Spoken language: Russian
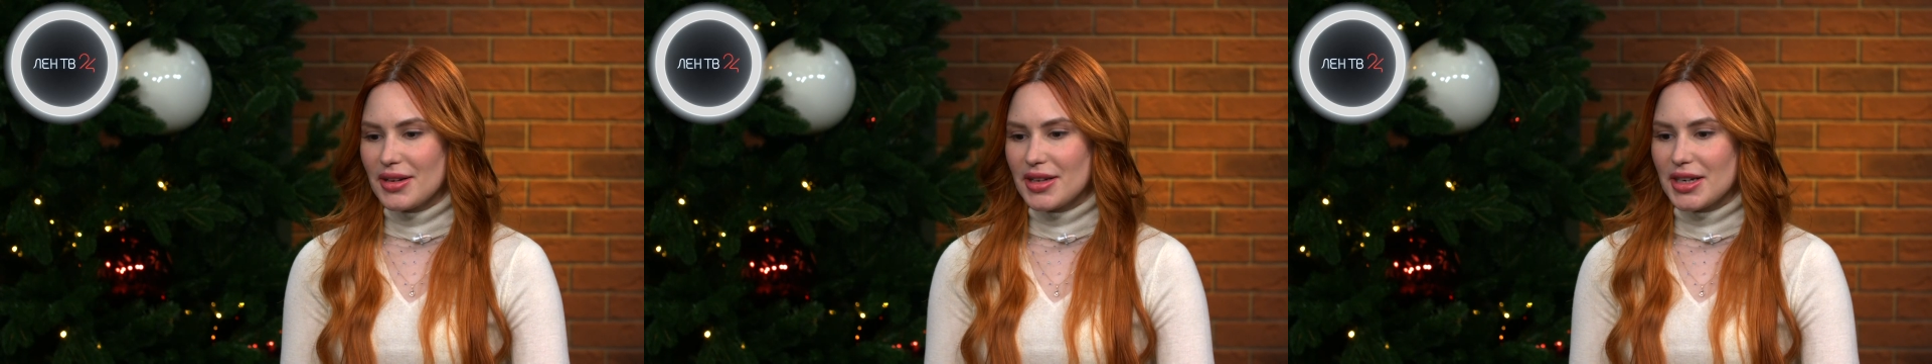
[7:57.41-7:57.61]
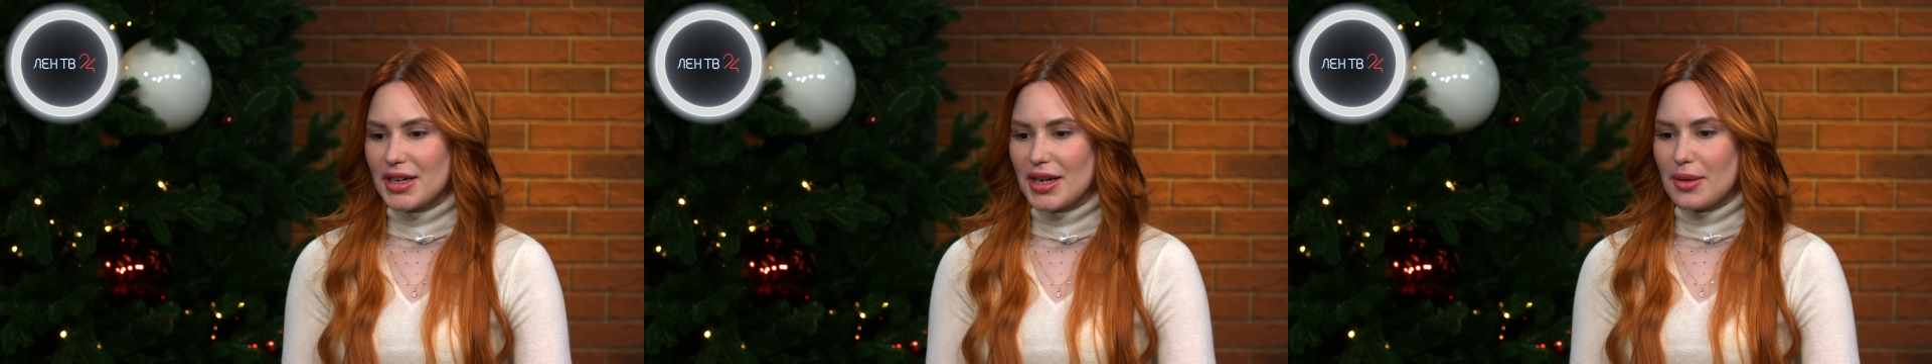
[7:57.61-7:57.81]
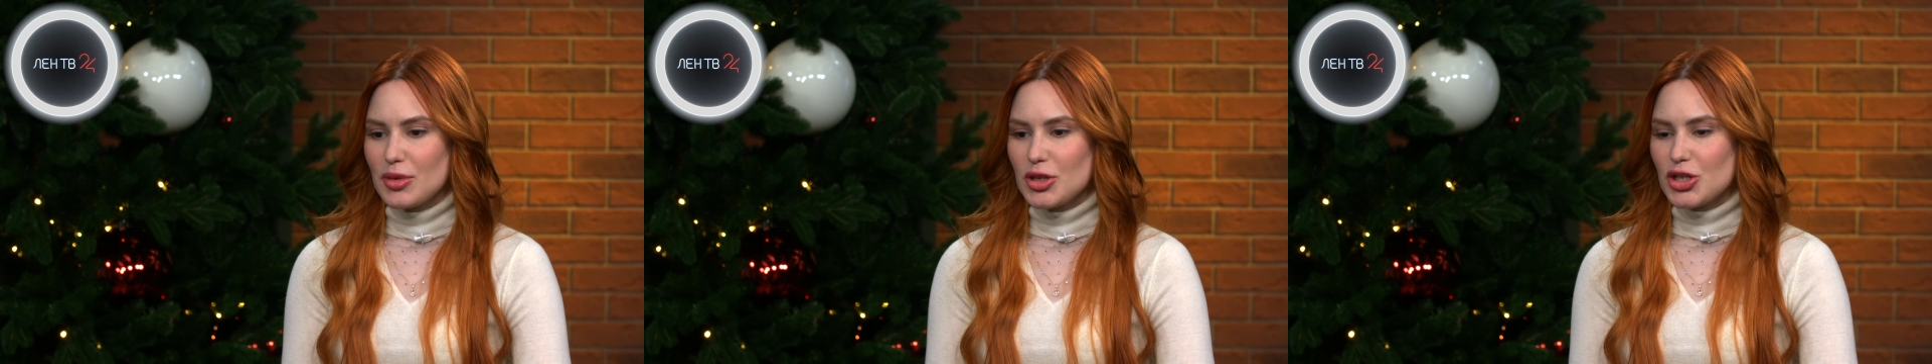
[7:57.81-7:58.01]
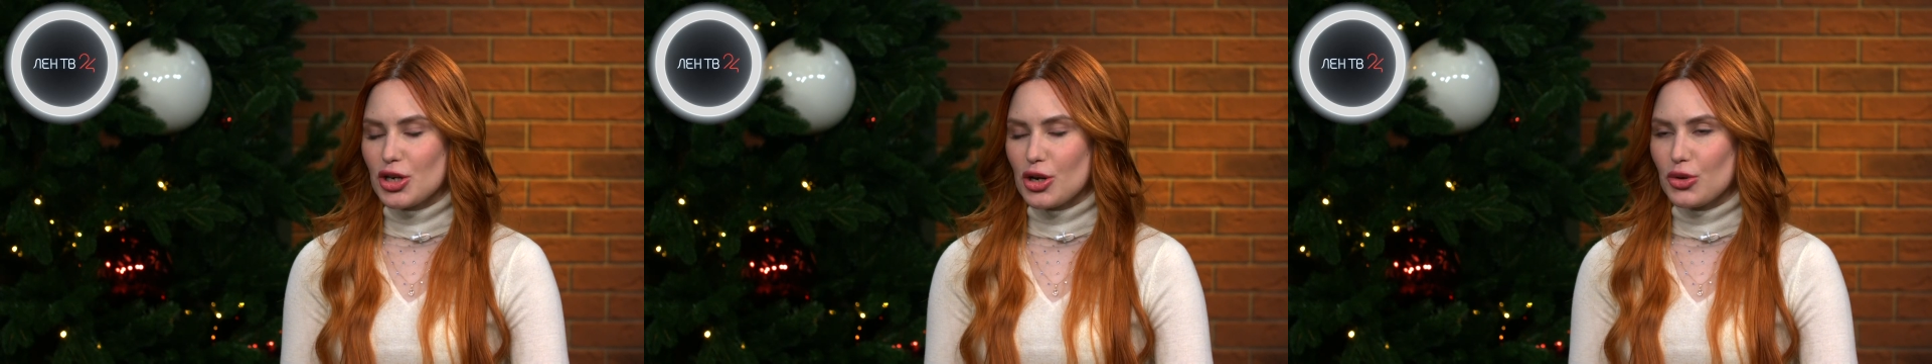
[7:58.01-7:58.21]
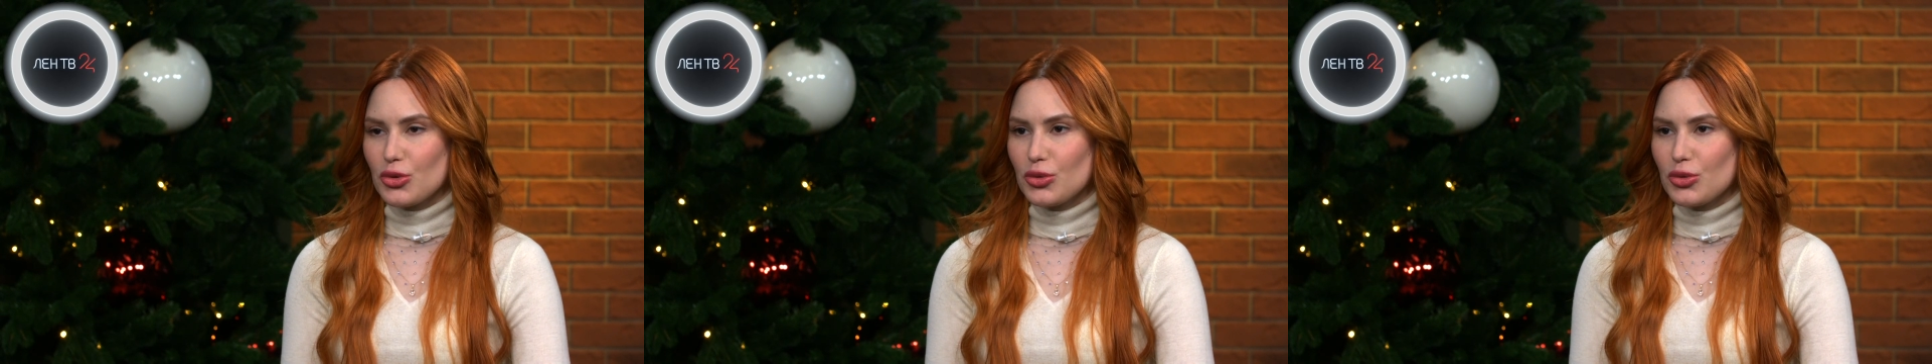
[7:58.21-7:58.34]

Я обещаю,